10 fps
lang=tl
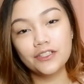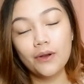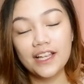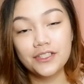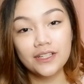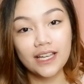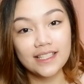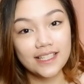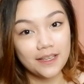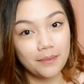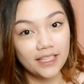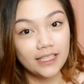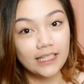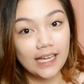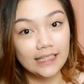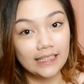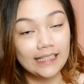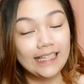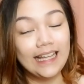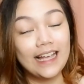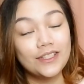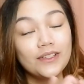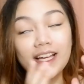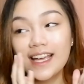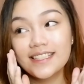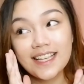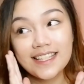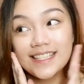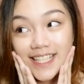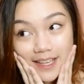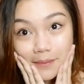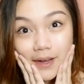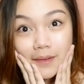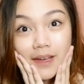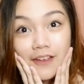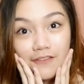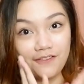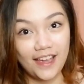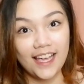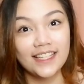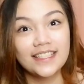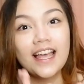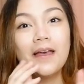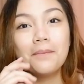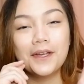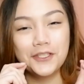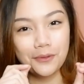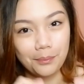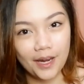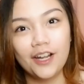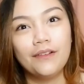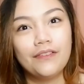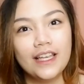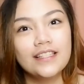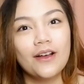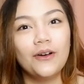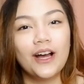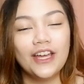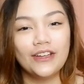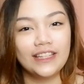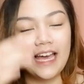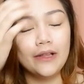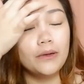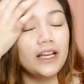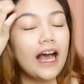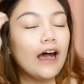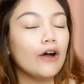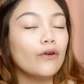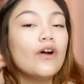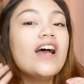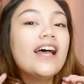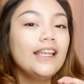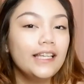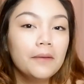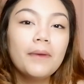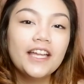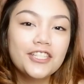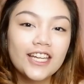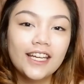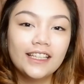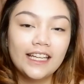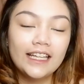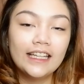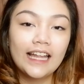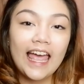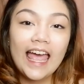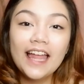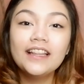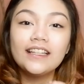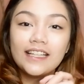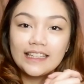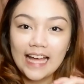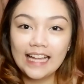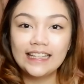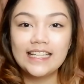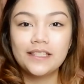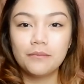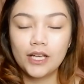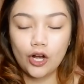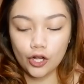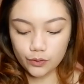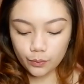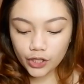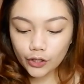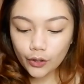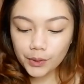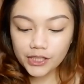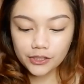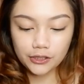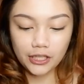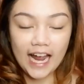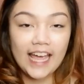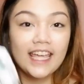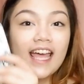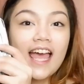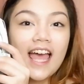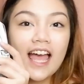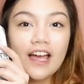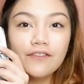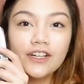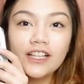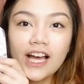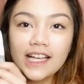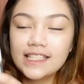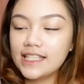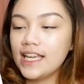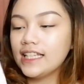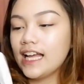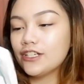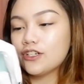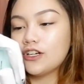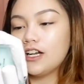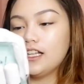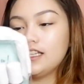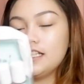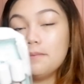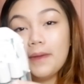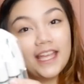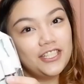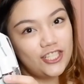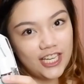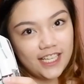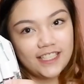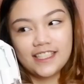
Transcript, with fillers: So as you can see by the title and as you guys can see by my face, medyo bare face ako ngayon dahil wala akong lip and cheek tint and that is because we're going to try Everlasting Natural Lip and Cheek